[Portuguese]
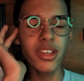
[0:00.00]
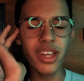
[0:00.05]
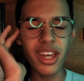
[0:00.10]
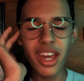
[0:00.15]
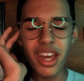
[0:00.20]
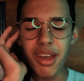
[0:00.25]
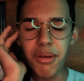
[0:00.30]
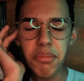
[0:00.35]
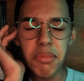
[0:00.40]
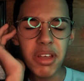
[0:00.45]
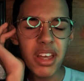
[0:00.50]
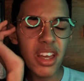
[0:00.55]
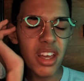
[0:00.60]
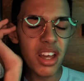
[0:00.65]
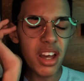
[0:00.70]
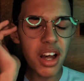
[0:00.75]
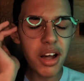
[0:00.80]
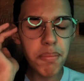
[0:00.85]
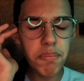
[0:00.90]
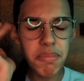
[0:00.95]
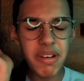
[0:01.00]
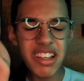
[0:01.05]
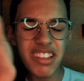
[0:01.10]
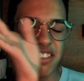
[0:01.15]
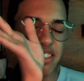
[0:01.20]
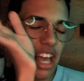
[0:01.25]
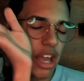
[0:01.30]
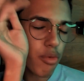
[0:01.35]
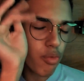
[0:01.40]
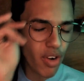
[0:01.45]
Give me a
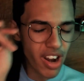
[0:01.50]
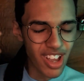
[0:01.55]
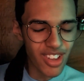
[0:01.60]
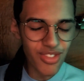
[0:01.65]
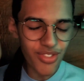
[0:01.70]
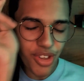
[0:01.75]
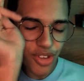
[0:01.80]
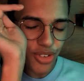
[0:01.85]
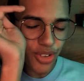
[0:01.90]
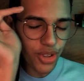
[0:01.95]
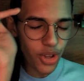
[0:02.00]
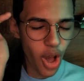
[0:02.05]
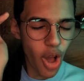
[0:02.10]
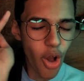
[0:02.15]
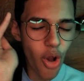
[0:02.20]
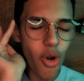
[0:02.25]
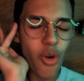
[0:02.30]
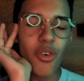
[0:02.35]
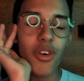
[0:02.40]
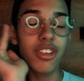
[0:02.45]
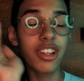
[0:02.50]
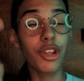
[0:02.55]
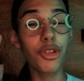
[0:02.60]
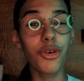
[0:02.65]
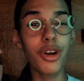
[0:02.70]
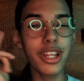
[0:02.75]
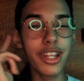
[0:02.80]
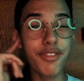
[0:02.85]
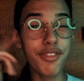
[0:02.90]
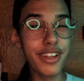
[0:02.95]
pizza and rain com. Ó, tá
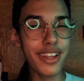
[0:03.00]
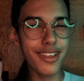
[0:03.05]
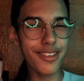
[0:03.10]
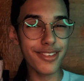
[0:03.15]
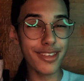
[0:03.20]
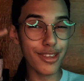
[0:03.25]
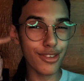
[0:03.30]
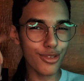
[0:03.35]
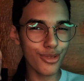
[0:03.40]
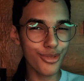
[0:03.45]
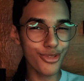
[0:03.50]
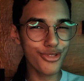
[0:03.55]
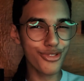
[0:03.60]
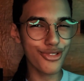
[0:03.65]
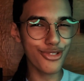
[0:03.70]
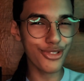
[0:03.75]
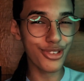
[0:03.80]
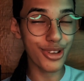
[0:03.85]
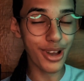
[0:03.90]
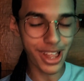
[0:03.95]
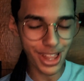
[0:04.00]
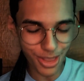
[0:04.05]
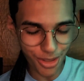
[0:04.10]
tocando Evanescence no fundo, eu